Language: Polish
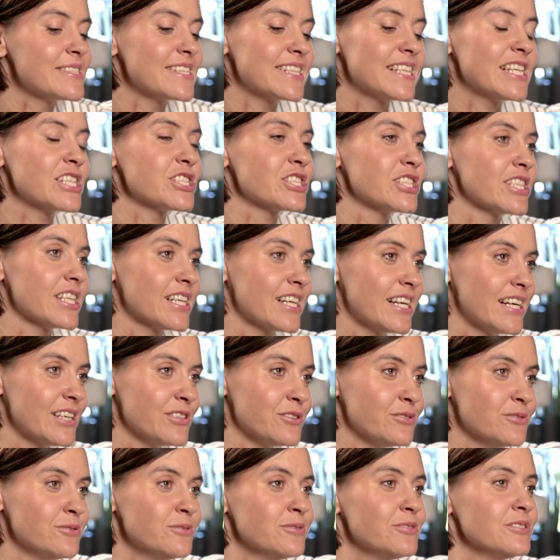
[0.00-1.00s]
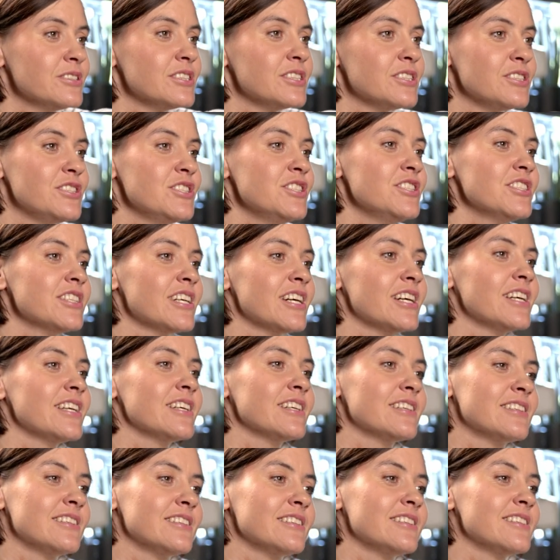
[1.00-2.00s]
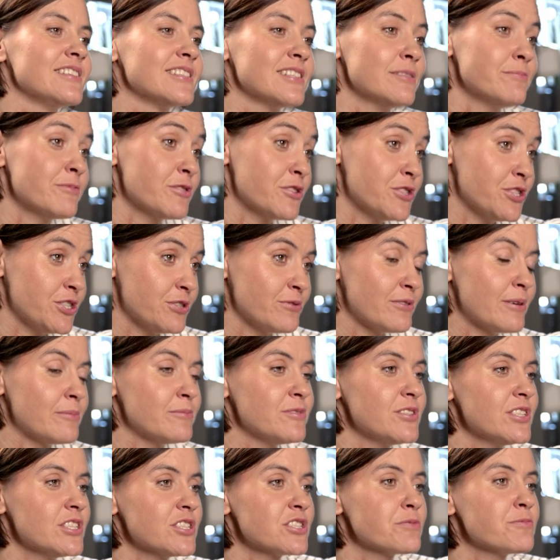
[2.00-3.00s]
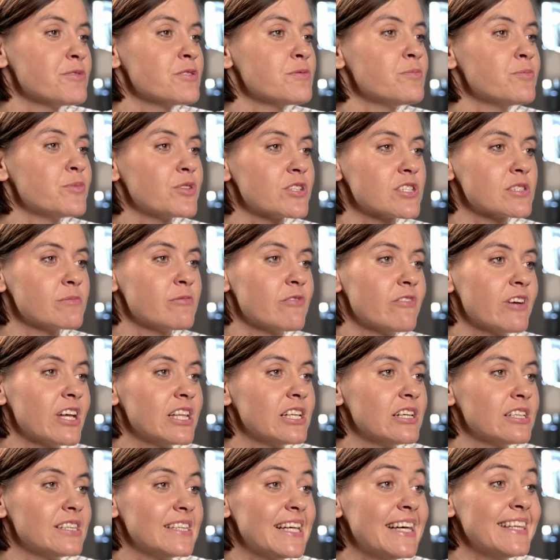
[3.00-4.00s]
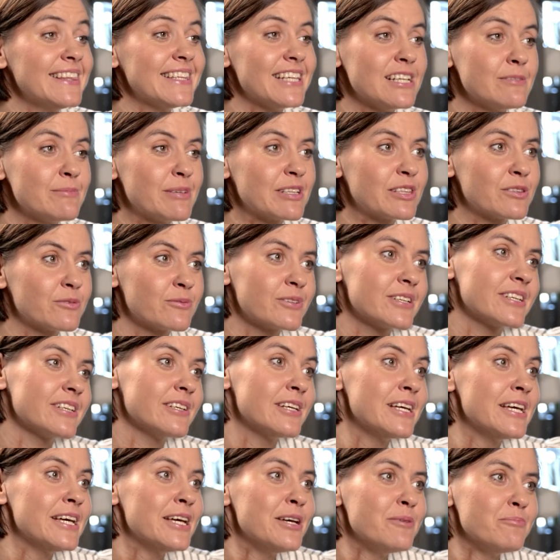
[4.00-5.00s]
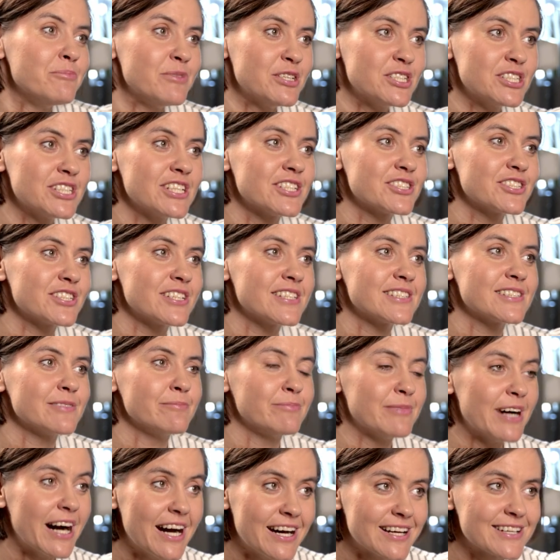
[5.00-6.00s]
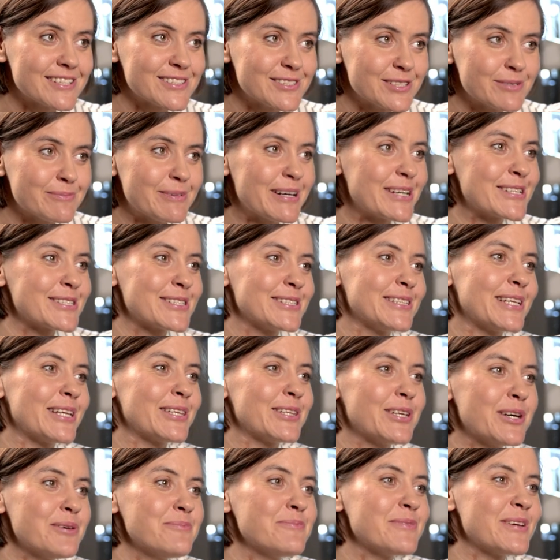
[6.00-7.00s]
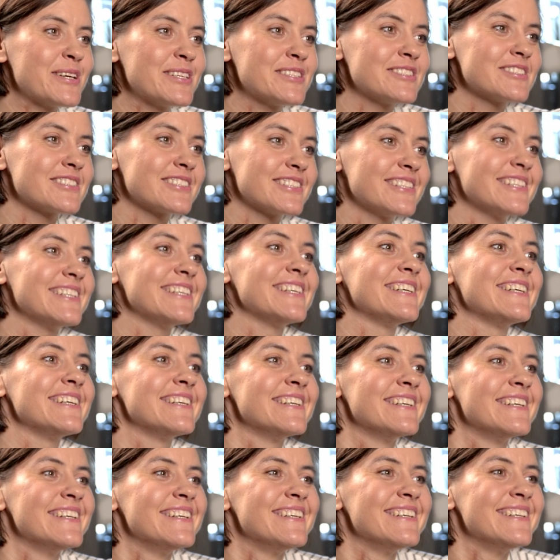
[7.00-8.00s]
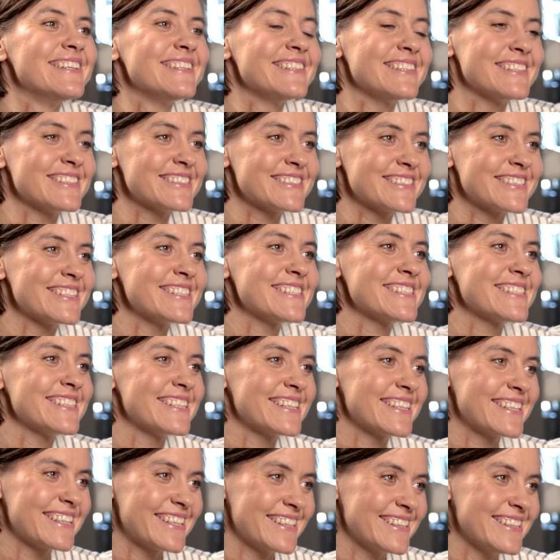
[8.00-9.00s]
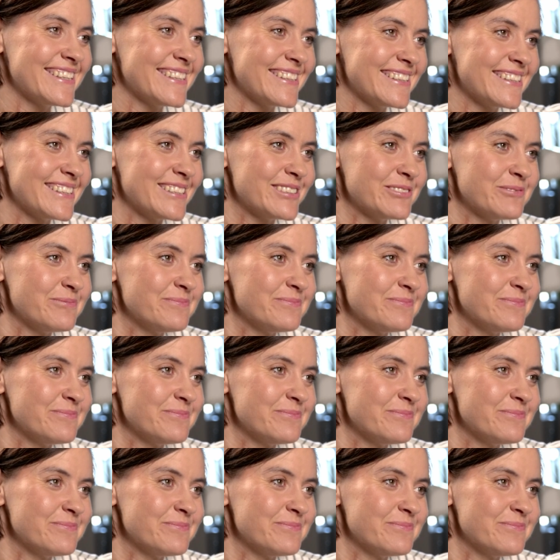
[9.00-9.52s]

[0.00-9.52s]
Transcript: serdecznie Haniu. Dzisiaj e, zaprosiłam Cię, żebyśmy porozmawiali na temat, który myślę, że jest bardzo, bardzo na topie, czyli nieszczęsne kredyty.